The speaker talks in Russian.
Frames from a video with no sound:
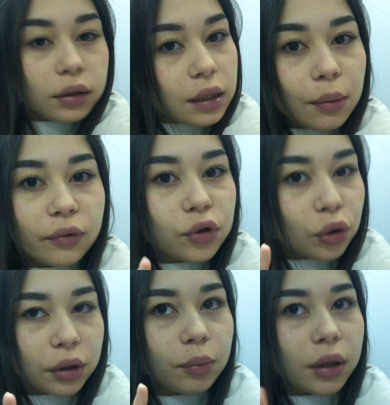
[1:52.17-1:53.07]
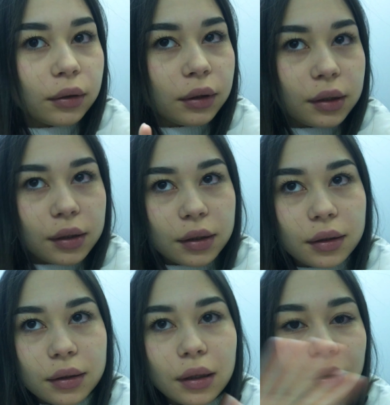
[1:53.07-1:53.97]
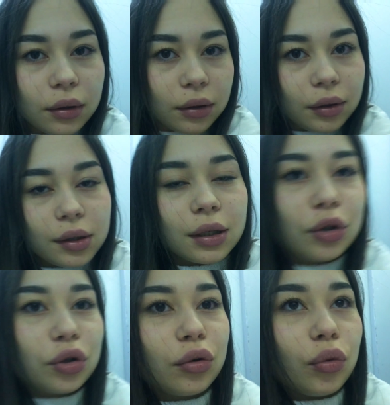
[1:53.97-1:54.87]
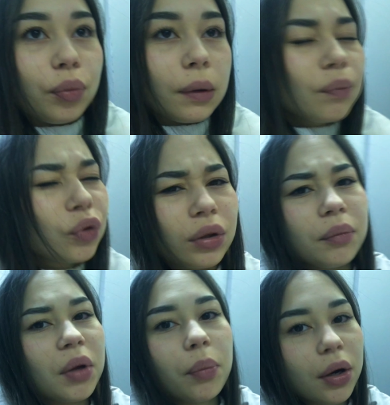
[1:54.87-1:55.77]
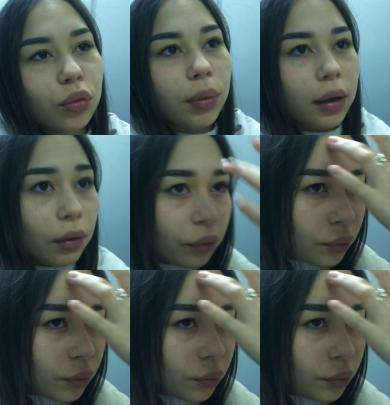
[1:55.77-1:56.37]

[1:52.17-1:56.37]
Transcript: самый высокий балл из, э, из нашей группы. Ну, там на пару баллов